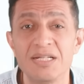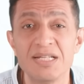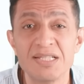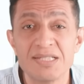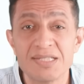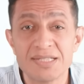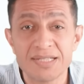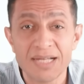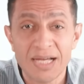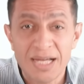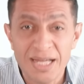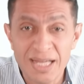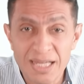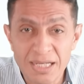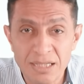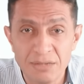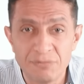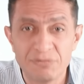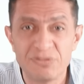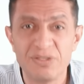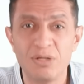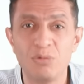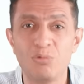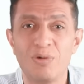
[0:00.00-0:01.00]
لسه
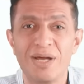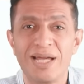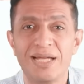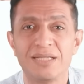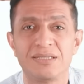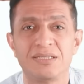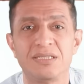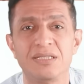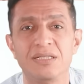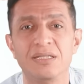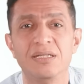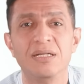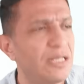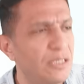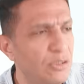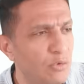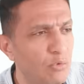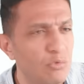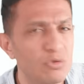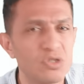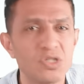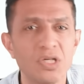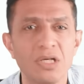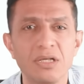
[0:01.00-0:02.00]
عارف دلوقتي ان
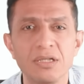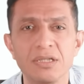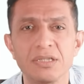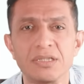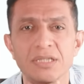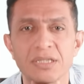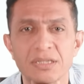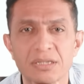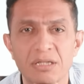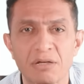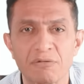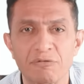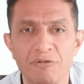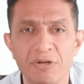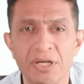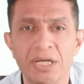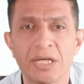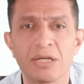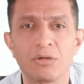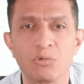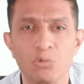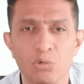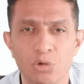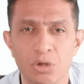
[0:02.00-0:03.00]
وزاره
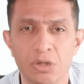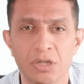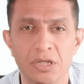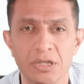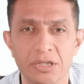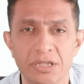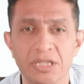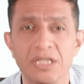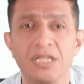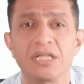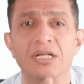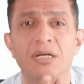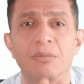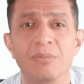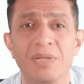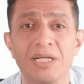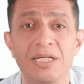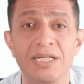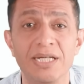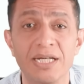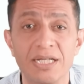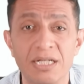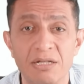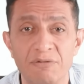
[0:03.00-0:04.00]
الدفاع الاوكرانيه
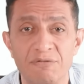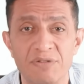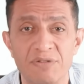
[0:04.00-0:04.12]
مليانه